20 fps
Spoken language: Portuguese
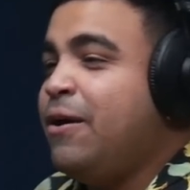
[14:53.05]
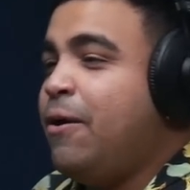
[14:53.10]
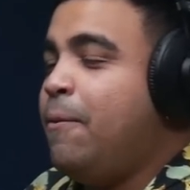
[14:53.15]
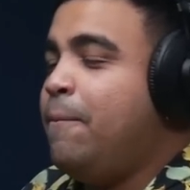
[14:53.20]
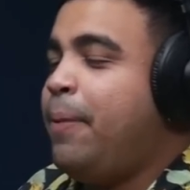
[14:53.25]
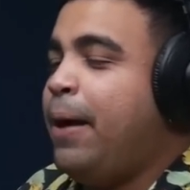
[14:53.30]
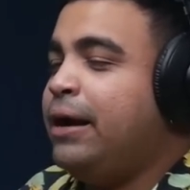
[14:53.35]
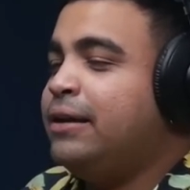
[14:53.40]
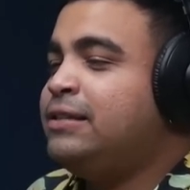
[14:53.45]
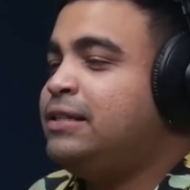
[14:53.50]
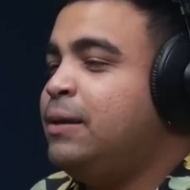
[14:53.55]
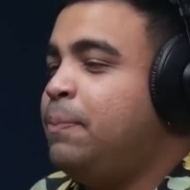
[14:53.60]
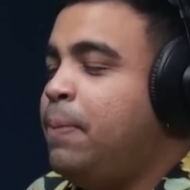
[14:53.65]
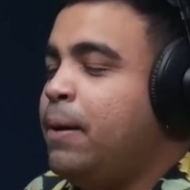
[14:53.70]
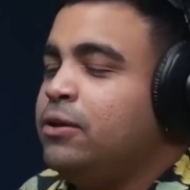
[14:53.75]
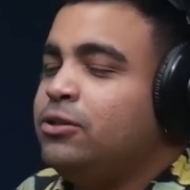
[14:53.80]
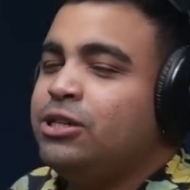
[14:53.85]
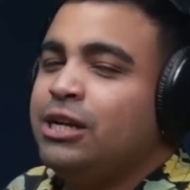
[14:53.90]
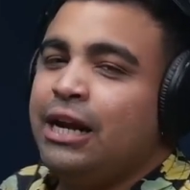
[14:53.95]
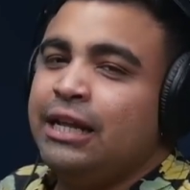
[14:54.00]
Um
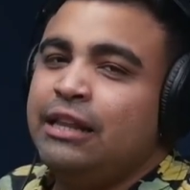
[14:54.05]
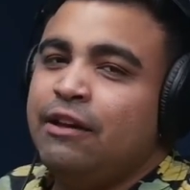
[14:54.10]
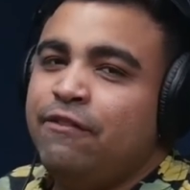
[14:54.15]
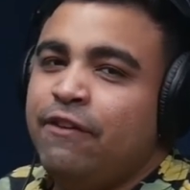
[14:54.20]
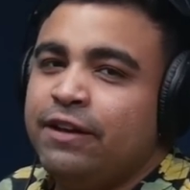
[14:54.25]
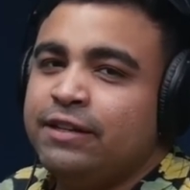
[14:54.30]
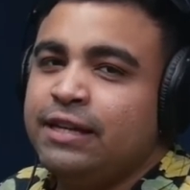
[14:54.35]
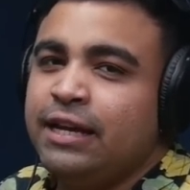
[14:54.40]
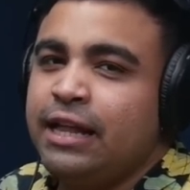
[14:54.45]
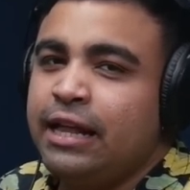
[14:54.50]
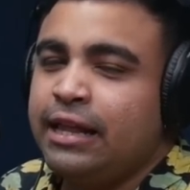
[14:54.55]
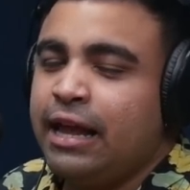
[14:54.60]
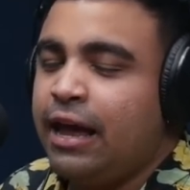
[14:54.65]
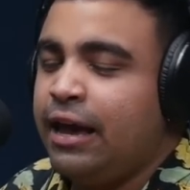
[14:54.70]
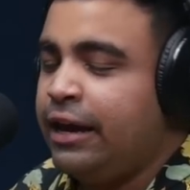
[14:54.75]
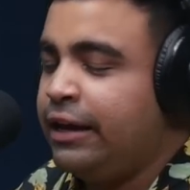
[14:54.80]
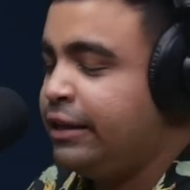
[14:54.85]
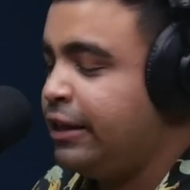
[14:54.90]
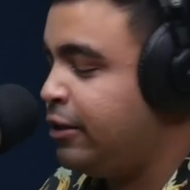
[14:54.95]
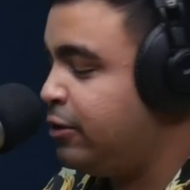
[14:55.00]
participante lá da Fazenda tá
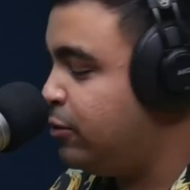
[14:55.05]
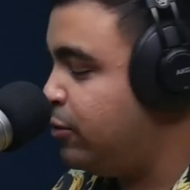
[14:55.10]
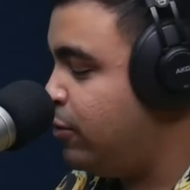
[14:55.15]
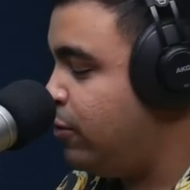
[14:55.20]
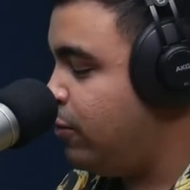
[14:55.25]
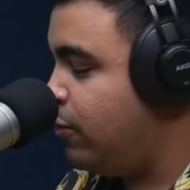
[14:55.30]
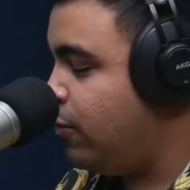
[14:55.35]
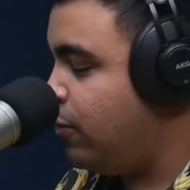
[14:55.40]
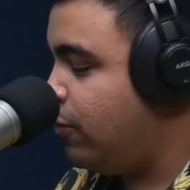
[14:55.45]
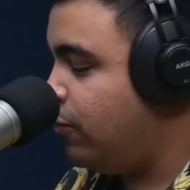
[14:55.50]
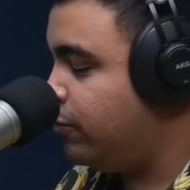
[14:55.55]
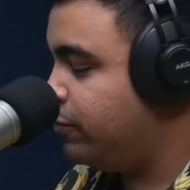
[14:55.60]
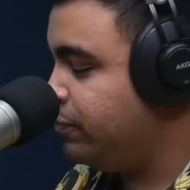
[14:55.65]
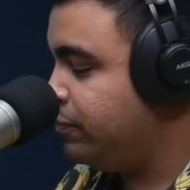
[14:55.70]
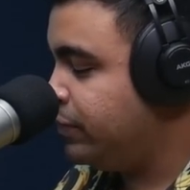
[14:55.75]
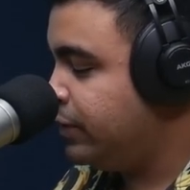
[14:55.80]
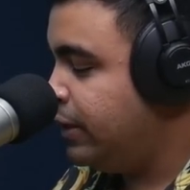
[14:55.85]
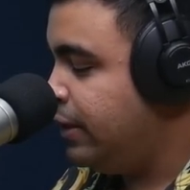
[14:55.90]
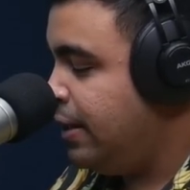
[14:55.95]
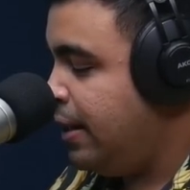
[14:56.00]
rendendo
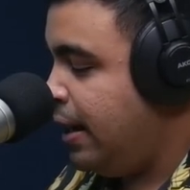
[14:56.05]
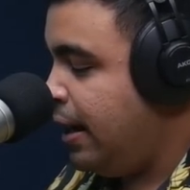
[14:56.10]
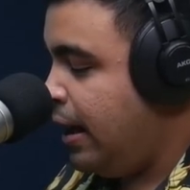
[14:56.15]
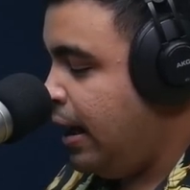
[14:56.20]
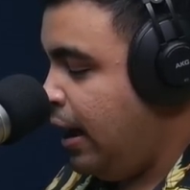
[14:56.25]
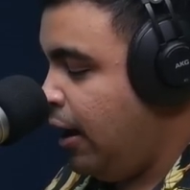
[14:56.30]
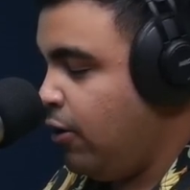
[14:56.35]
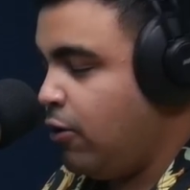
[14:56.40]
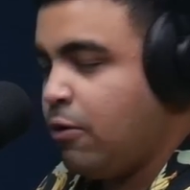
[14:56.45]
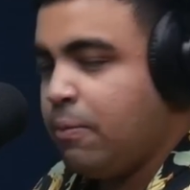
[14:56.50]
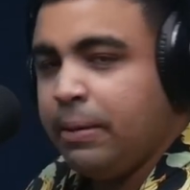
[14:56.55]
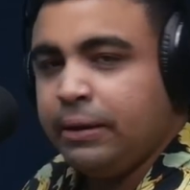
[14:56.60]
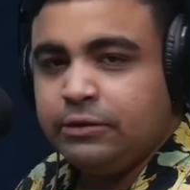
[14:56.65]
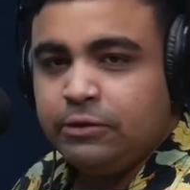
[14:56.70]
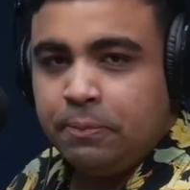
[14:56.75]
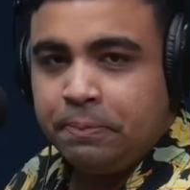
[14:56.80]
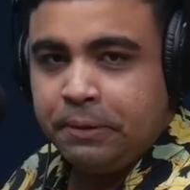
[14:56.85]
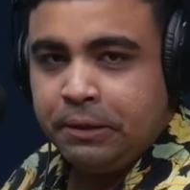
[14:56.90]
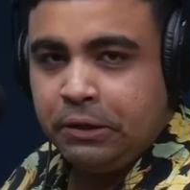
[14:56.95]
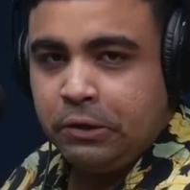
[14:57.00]
algumas
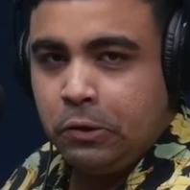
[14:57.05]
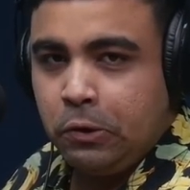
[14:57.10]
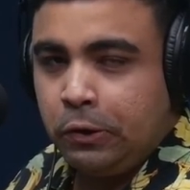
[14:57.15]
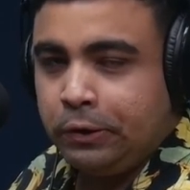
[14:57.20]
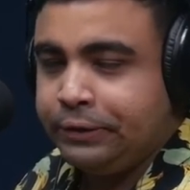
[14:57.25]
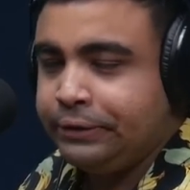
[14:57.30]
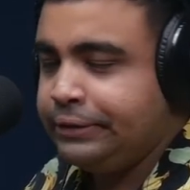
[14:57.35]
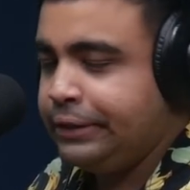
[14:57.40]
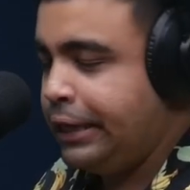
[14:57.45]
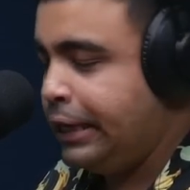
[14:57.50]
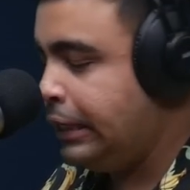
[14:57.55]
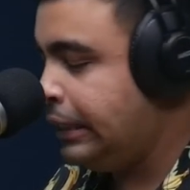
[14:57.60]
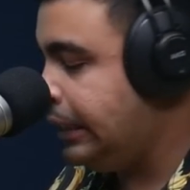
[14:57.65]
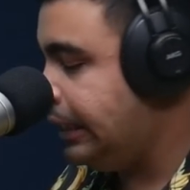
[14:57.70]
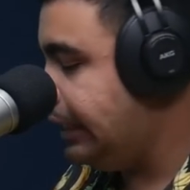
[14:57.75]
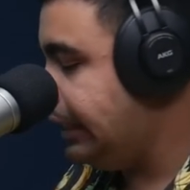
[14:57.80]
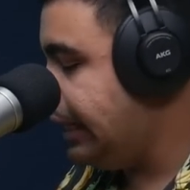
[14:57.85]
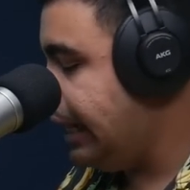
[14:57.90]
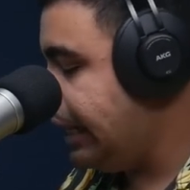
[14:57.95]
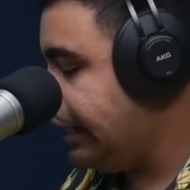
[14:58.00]
opiniões
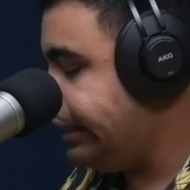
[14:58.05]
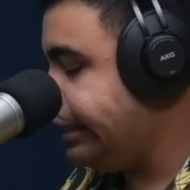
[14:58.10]
aí, né?